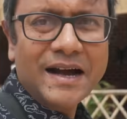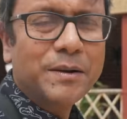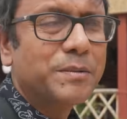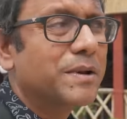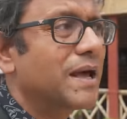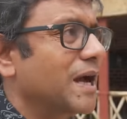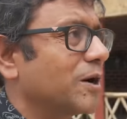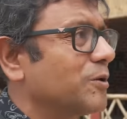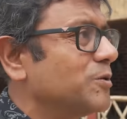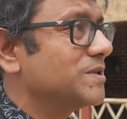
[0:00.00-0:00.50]

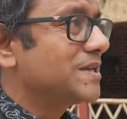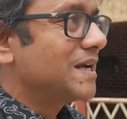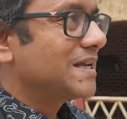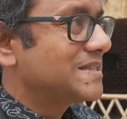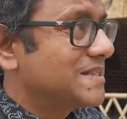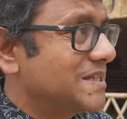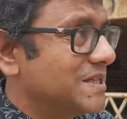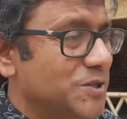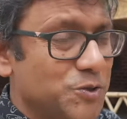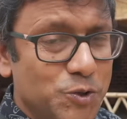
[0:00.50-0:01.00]
আমরা এখন
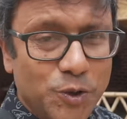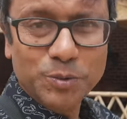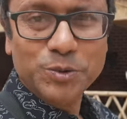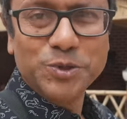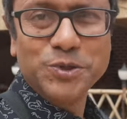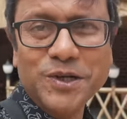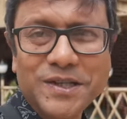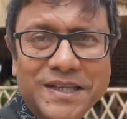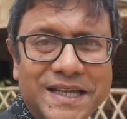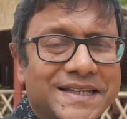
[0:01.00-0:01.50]
যাচ্ছি
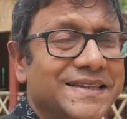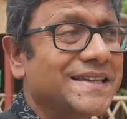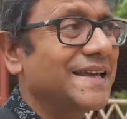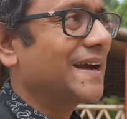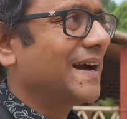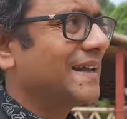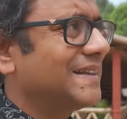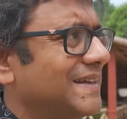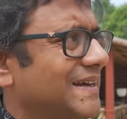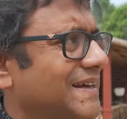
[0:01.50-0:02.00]
সমুদ্র দেখতে
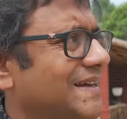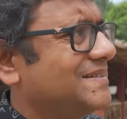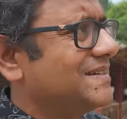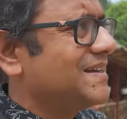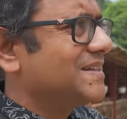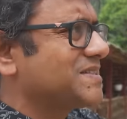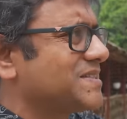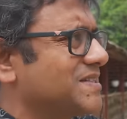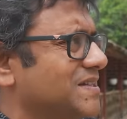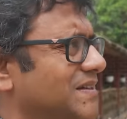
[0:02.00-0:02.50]
এখান থেকে
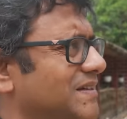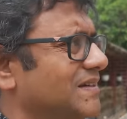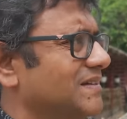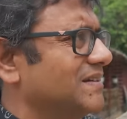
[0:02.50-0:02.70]
জাস্ট